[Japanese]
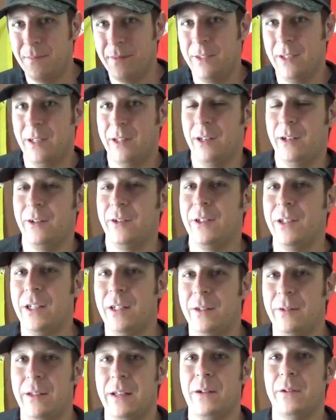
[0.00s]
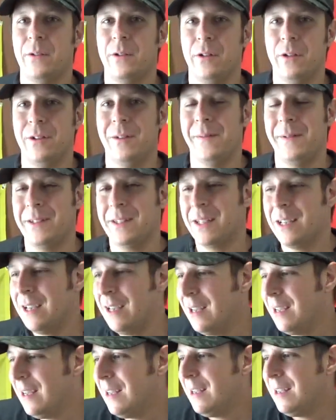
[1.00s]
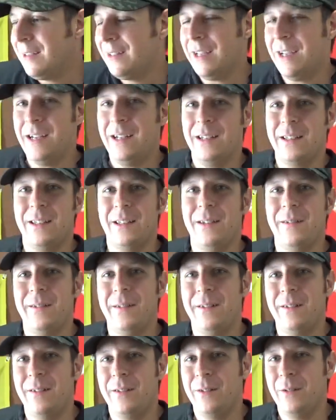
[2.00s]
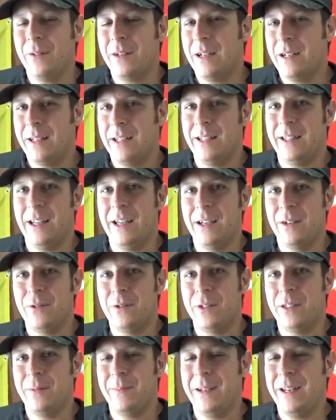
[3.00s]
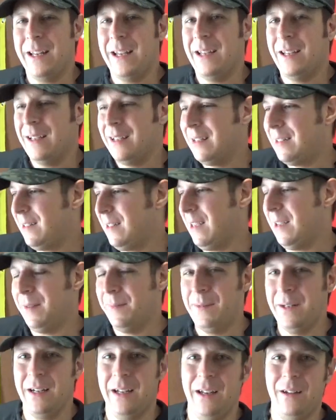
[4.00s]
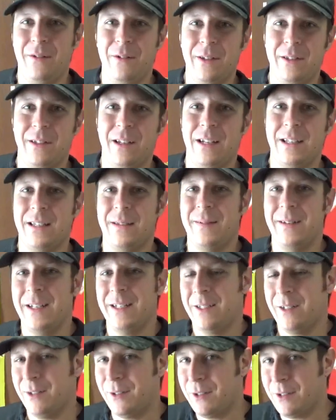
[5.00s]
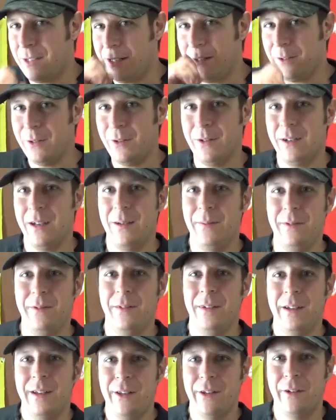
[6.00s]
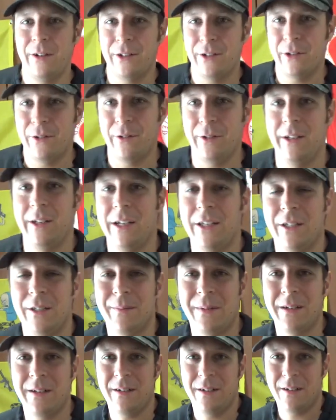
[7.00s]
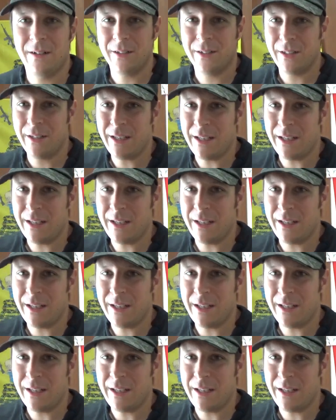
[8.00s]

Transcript: じゃ楽しいといいことと思います。じゃあ、今日の動画は大体こっちまで。じゃあ、みんなお疲れ様ですと、次の動画もよろしくお願いします。